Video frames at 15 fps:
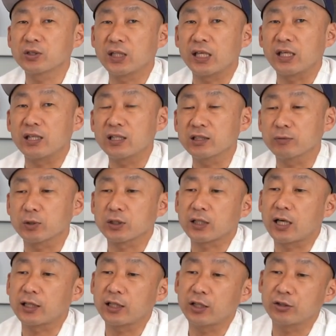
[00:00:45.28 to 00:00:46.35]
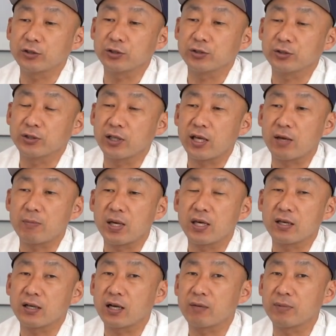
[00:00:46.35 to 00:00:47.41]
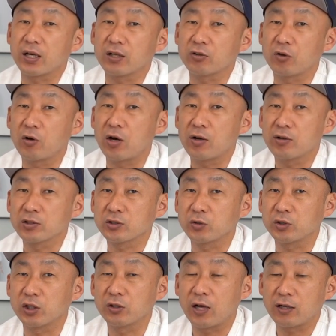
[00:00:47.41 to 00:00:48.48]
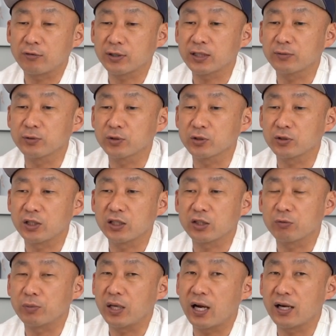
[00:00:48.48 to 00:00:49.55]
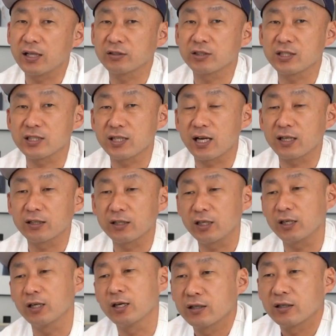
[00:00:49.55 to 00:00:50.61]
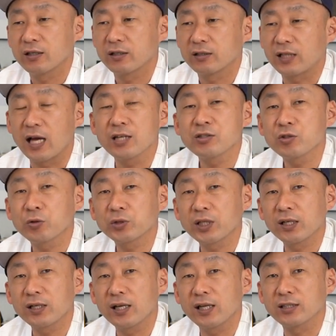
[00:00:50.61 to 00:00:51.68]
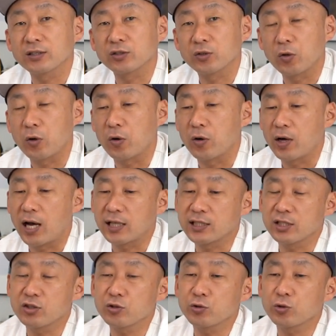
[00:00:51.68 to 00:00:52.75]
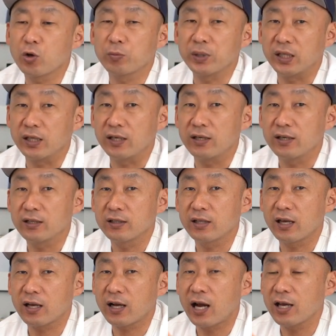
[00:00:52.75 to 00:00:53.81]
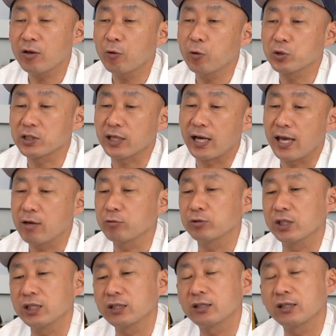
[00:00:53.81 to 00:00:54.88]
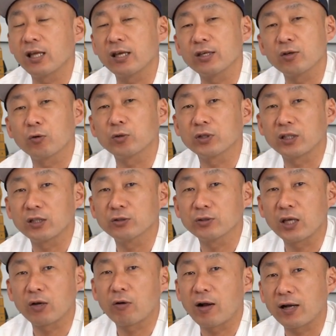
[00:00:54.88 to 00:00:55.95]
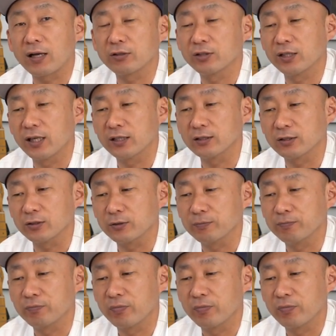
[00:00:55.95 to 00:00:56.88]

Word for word: III いつも使ってる、メインカメラのソニーの α7 III というミラーレス一眼に単焦点レンズの 85mm で開放値が F1.4 っていう結構明るいレンズ